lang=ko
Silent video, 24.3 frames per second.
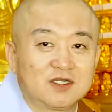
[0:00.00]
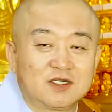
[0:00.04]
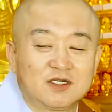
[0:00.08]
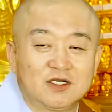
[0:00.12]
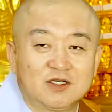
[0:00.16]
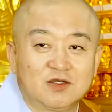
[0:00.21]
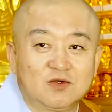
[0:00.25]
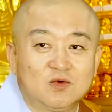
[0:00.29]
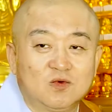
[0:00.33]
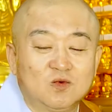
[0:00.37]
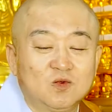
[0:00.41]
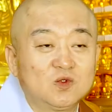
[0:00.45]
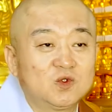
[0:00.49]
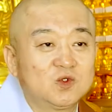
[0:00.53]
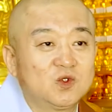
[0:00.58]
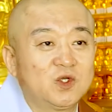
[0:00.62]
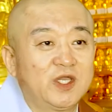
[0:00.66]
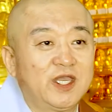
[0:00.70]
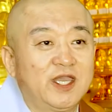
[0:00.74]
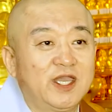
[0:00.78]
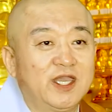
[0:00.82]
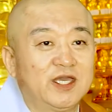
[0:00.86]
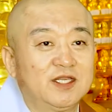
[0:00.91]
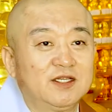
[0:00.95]
그리고
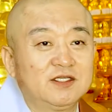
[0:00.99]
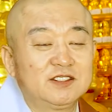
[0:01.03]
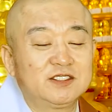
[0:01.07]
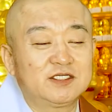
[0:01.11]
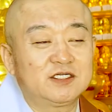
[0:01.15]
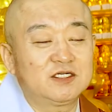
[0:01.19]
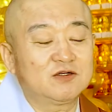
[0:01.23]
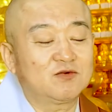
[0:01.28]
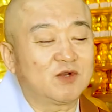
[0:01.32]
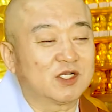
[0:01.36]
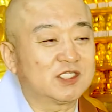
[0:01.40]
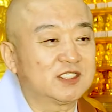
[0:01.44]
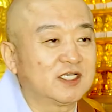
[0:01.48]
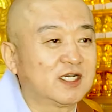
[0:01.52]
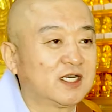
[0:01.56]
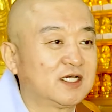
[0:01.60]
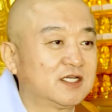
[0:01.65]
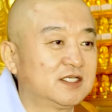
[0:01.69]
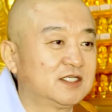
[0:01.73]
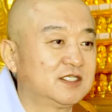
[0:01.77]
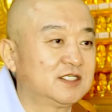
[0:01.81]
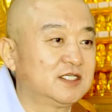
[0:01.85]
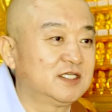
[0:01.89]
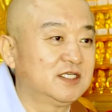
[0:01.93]
우주의 에너지를
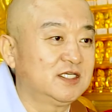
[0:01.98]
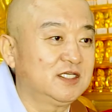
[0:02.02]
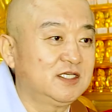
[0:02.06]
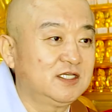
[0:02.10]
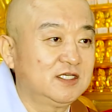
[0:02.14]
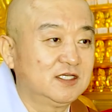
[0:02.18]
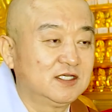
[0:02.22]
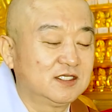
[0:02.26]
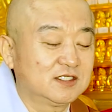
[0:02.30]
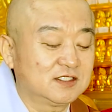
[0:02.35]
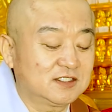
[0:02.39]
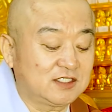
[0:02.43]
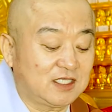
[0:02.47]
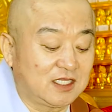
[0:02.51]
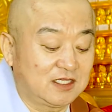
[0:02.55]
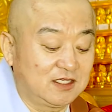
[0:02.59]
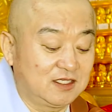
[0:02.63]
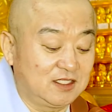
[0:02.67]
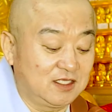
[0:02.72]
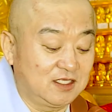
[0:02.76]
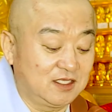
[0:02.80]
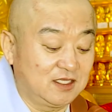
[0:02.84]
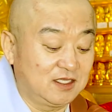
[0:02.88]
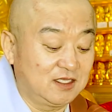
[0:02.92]
관장하는 신이
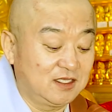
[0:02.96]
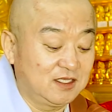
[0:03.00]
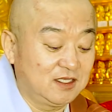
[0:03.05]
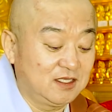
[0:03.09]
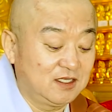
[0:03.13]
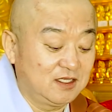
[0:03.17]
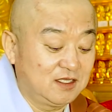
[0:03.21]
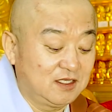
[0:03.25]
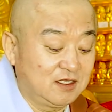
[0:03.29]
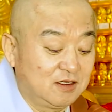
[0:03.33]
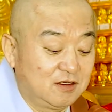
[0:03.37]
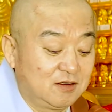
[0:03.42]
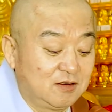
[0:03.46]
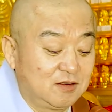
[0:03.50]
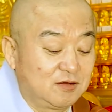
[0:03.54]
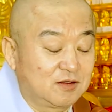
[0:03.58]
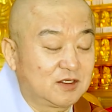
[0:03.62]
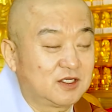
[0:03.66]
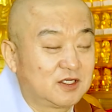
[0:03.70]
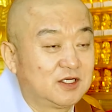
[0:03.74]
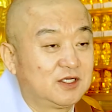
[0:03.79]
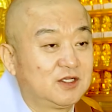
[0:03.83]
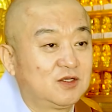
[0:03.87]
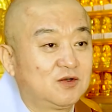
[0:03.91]
찬디
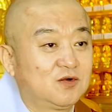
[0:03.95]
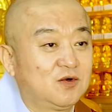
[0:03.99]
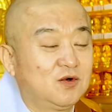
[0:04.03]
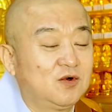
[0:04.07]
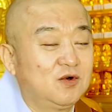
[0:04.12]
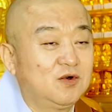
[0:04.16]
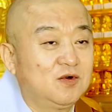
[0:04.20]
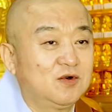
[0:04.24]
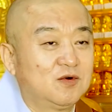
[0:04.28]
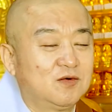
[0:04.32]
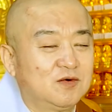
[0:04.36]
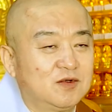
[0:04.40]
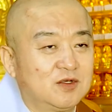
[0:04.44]
그리고